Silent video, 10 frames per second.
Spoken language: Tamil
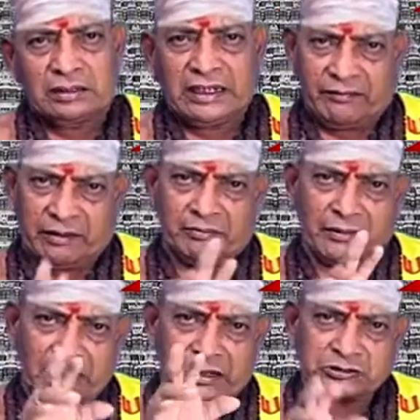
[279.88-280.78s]
தவம்
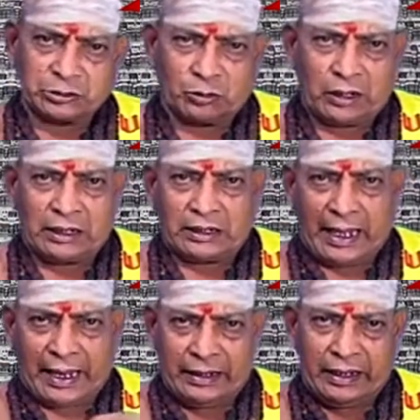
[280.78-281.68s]
என்று சொன்னால்
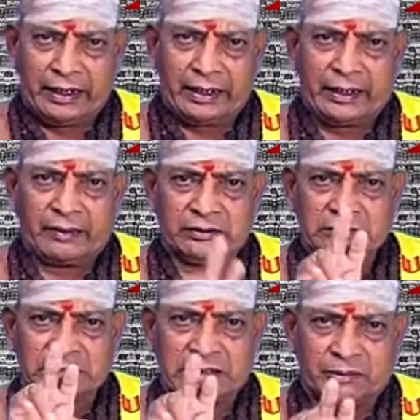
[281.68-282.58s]
அன்னையே
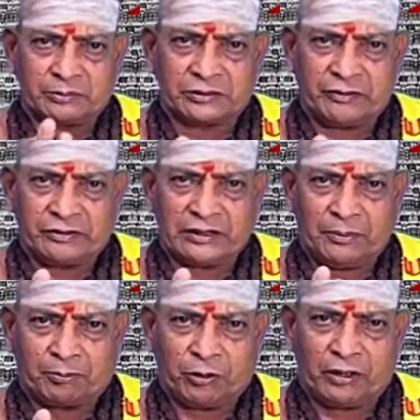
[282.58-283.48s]
வந்து தவம்
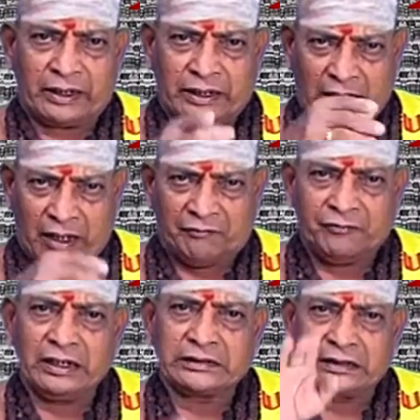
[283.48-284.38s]
செய்வதைப் போலே நாம்
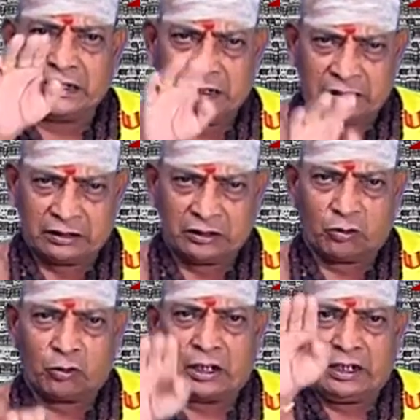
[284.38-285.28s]
வீட்டில் இருந்து
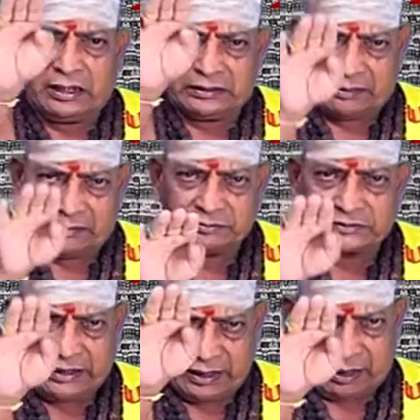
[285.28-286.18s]
கொண்டே தவம்
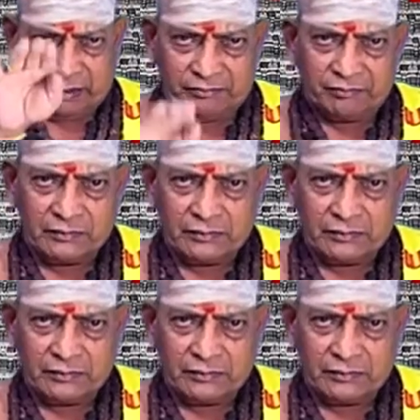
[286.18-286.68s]
செய்யலாம்